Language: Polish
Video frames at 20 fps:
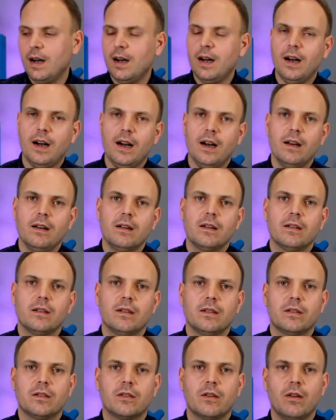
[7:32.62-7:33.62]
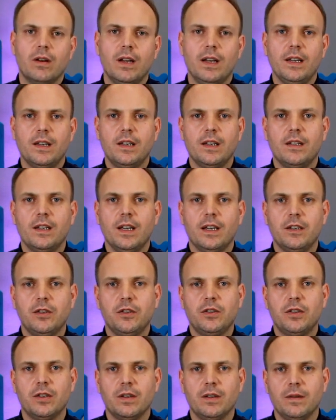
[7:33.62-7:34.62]
A e, z kolei, kiedy
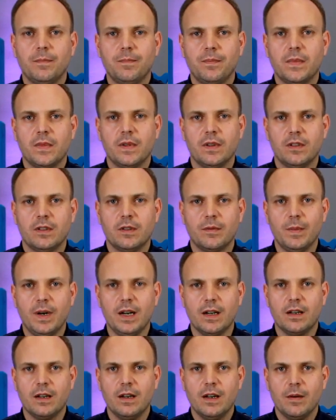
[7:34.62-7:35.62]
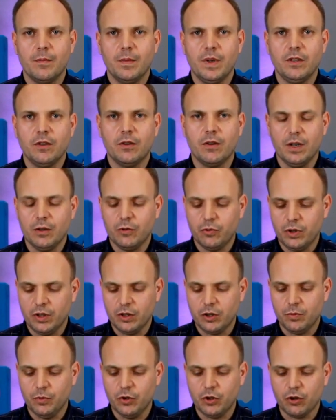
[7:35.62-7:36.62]
jakiś smak będzie kojarzył się
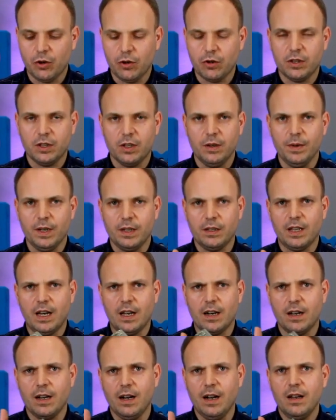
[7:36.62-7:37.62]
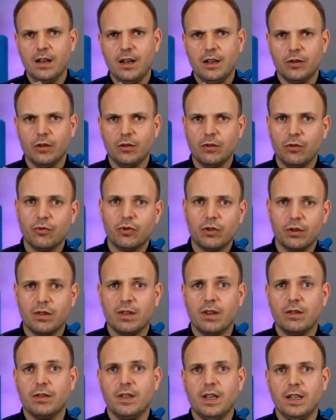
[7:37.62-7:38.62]
z czymś szorstkim, jak tarka, no to już to
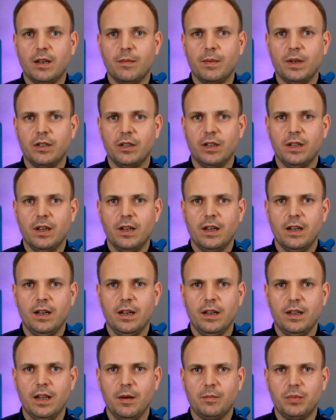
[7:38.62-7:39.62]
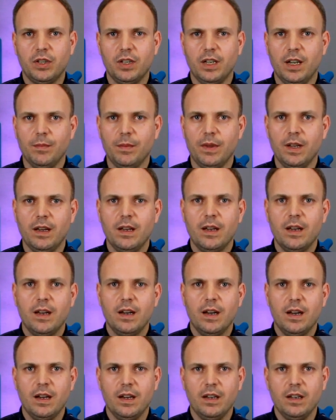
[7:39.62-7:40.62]
zaoznanie będzie nieprzyjemne
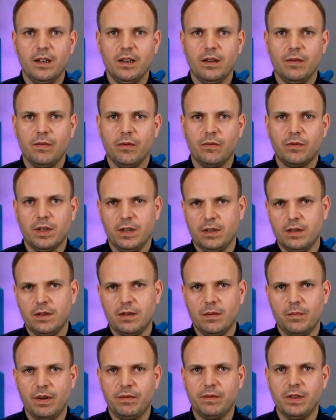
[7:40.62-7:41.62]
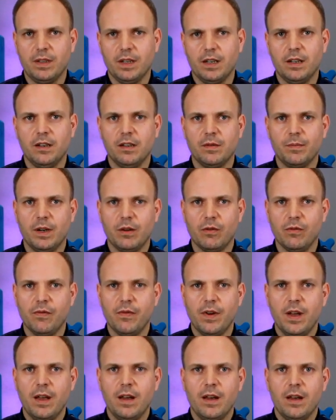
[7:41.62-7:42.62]
i wówczas pewnie takich smaków
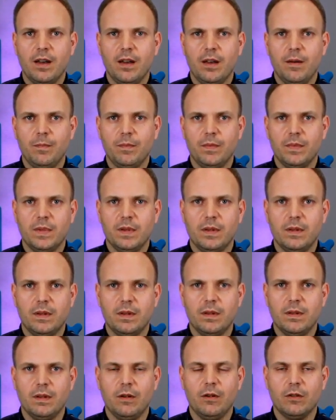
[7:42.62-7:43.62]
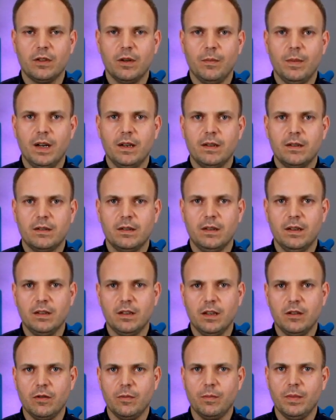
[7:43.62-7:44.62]
osoba z
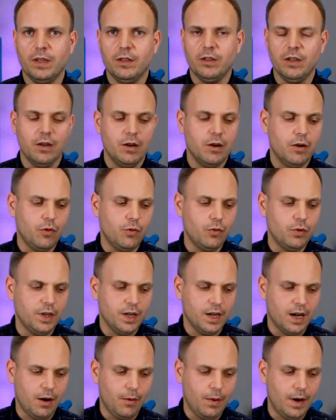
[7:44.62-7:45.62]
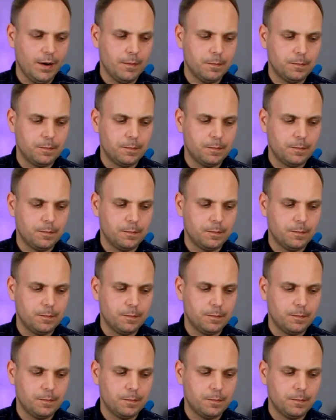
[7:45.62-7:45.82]
sensacją będzie unikała